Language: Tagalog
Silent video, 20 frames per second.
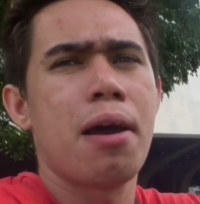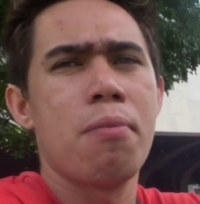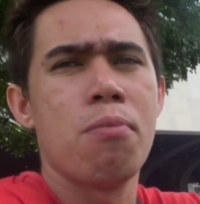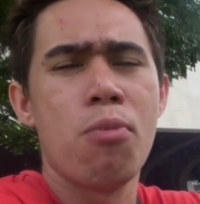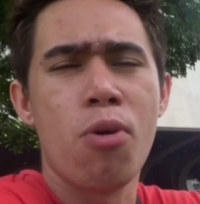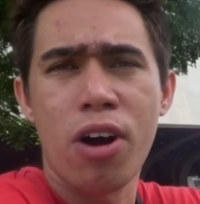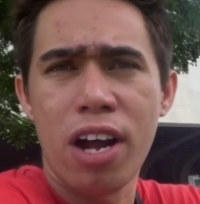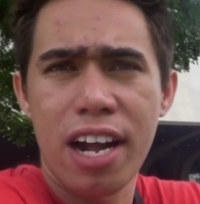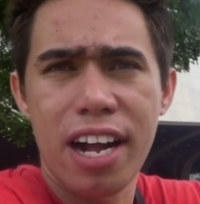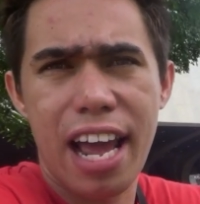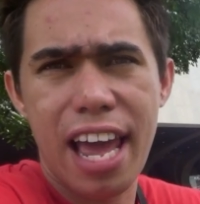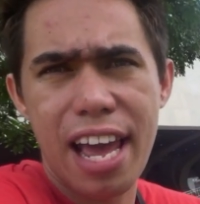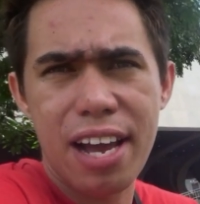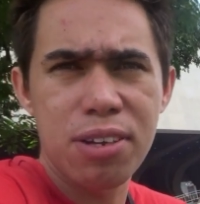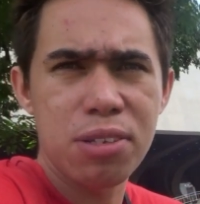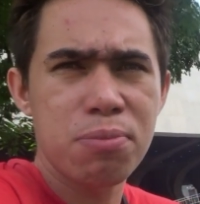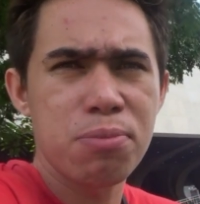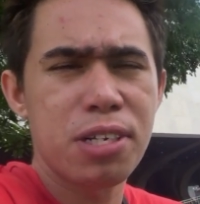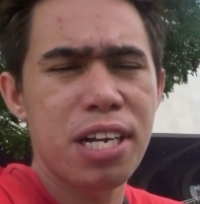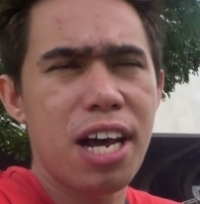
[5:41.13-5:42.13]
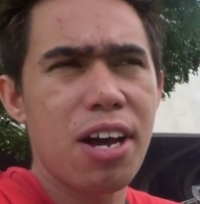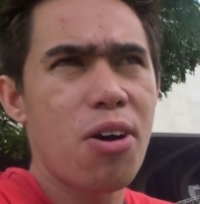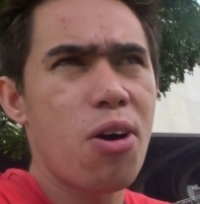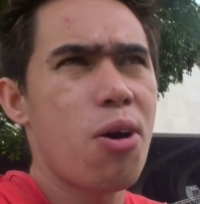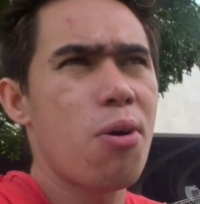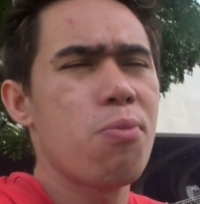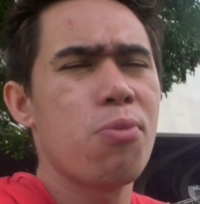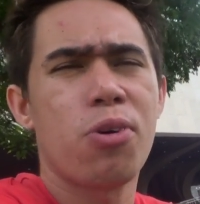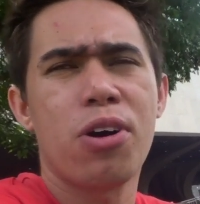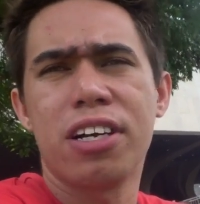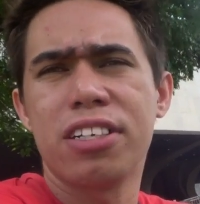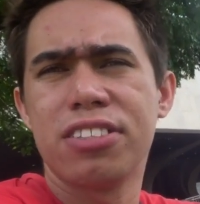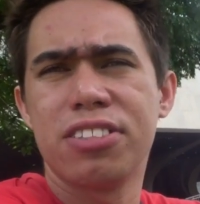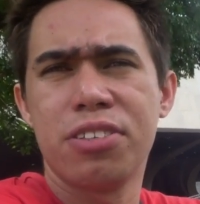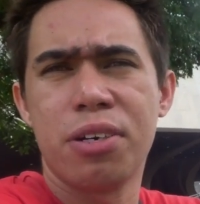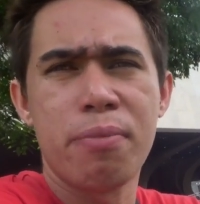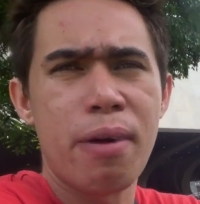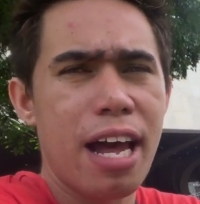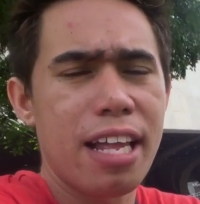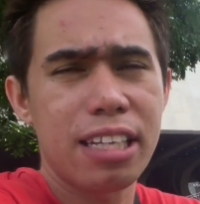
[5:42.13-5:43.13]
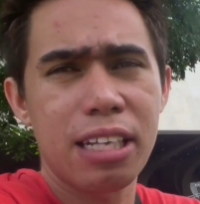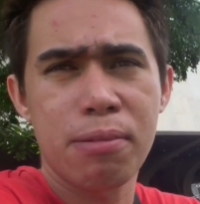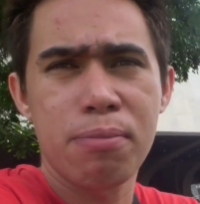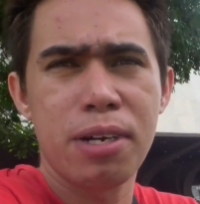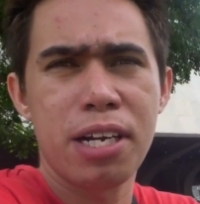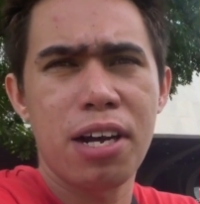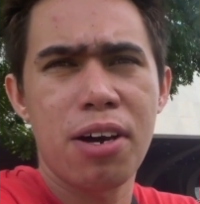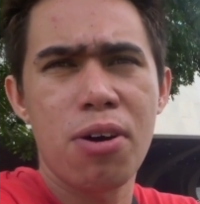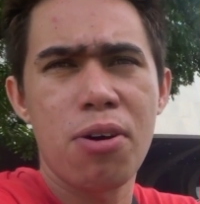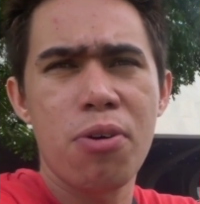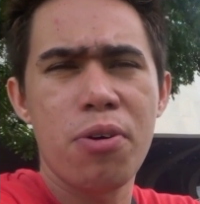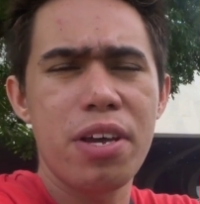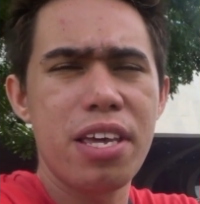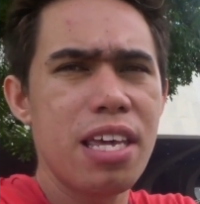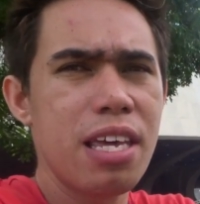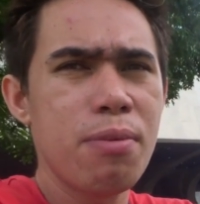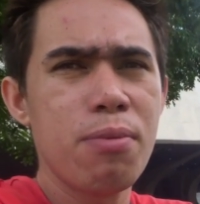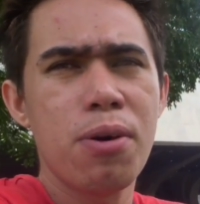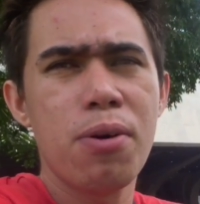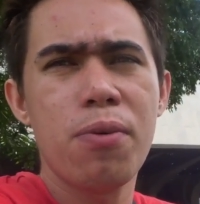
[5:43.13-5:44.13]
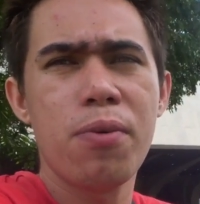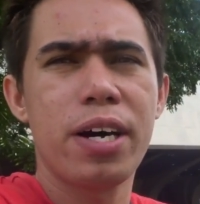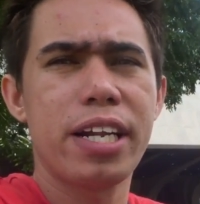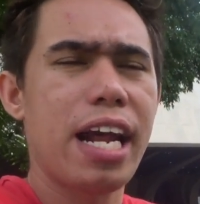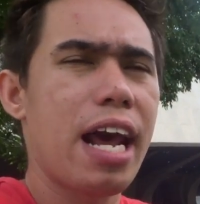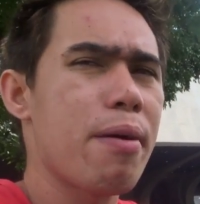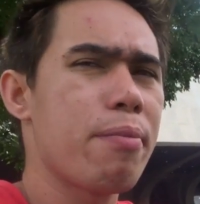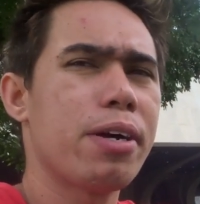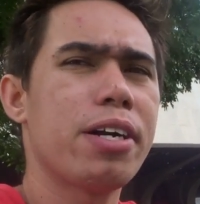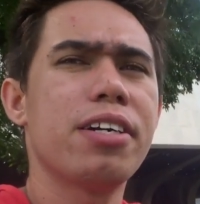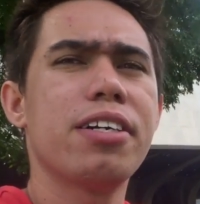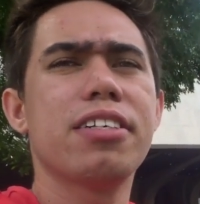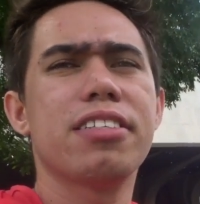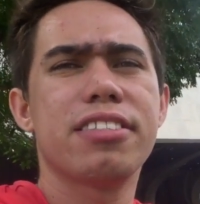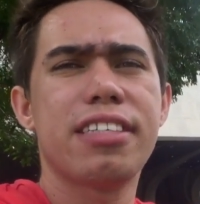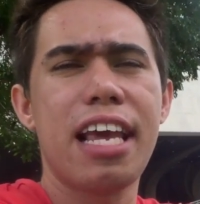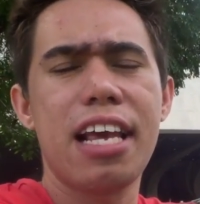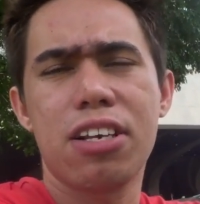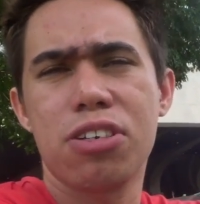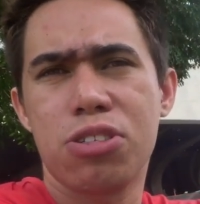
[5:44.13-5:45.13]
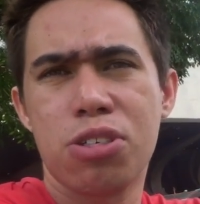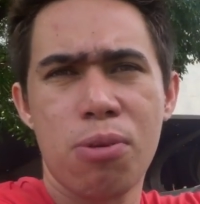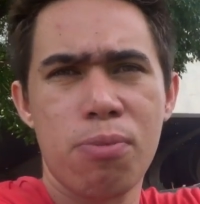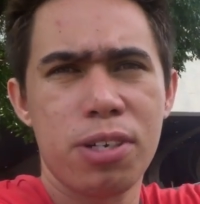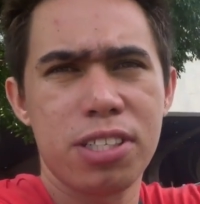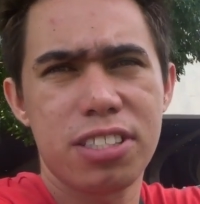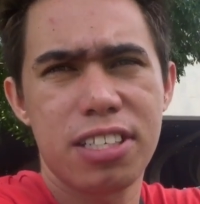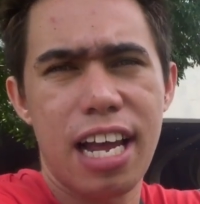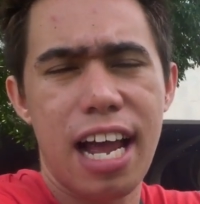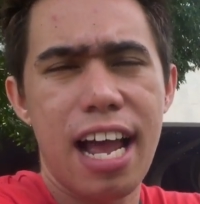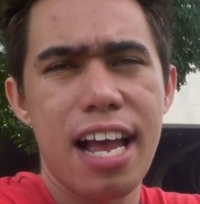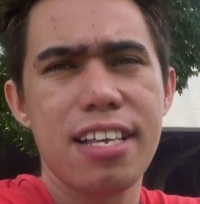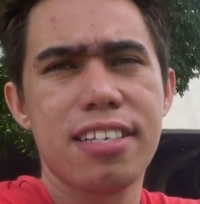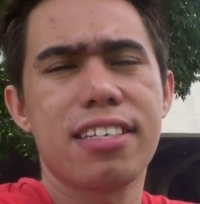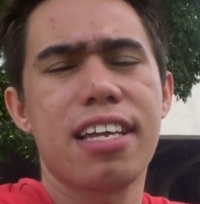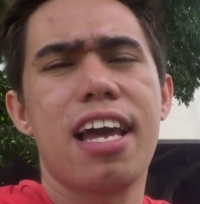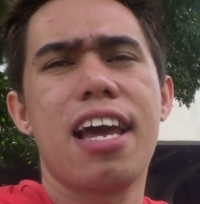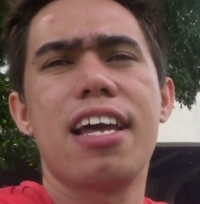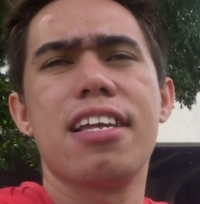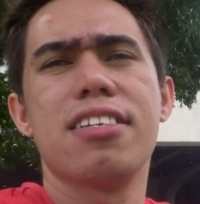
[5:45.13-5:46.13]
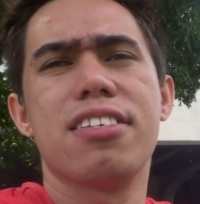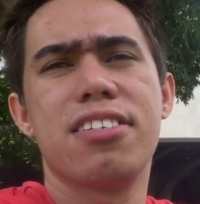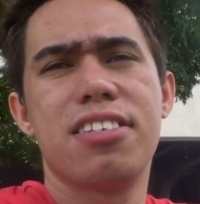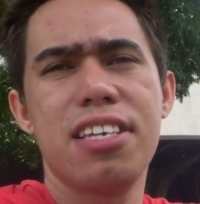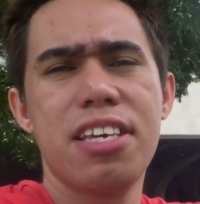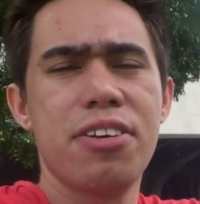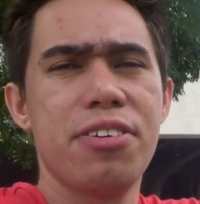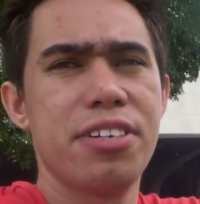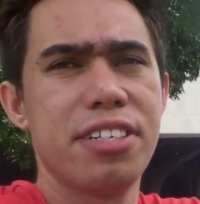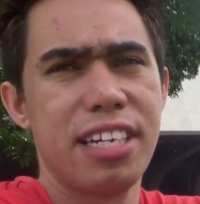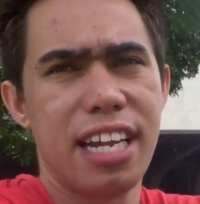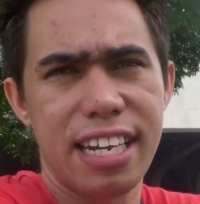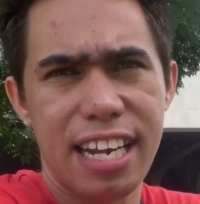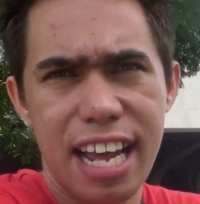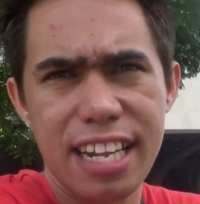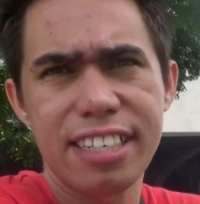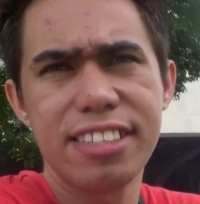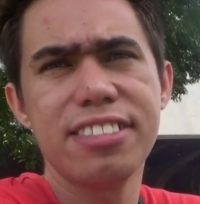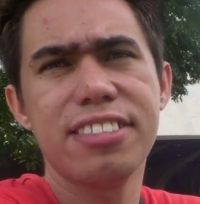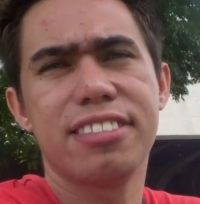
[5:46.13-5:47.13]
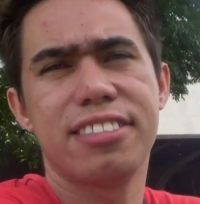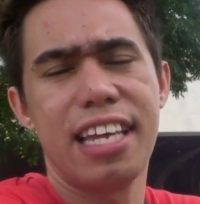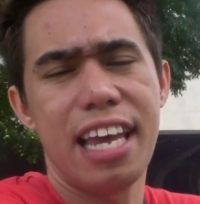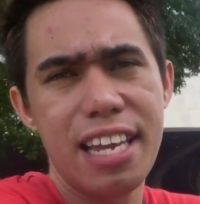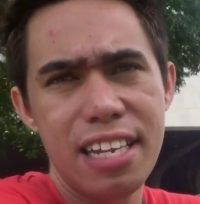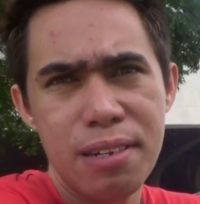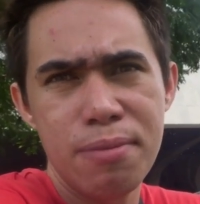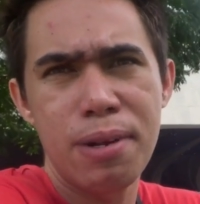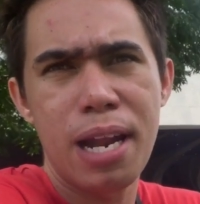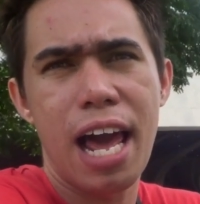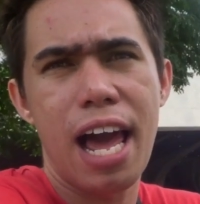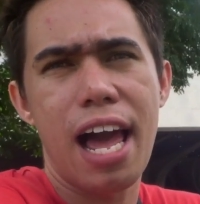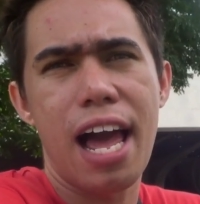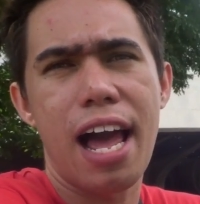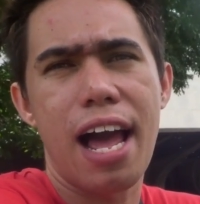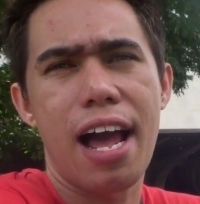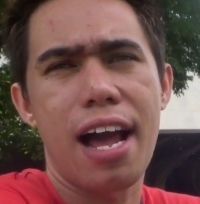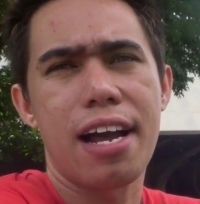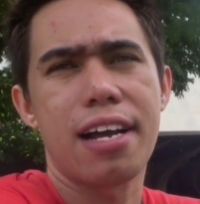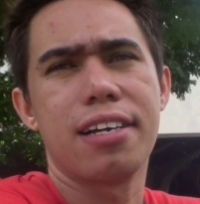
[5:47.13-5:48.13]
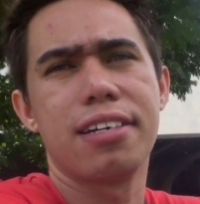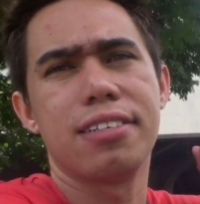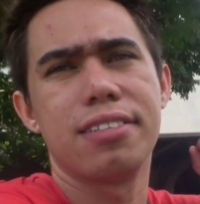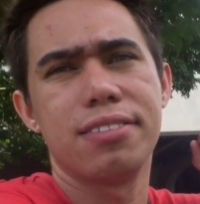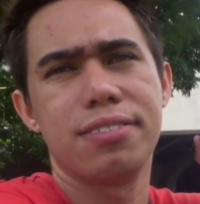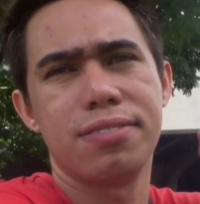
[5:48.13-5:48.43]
mukhang engot man ako, mukhang dramatic man ako, emo, whatever. Thank you so much guys and see you in another daily vlog.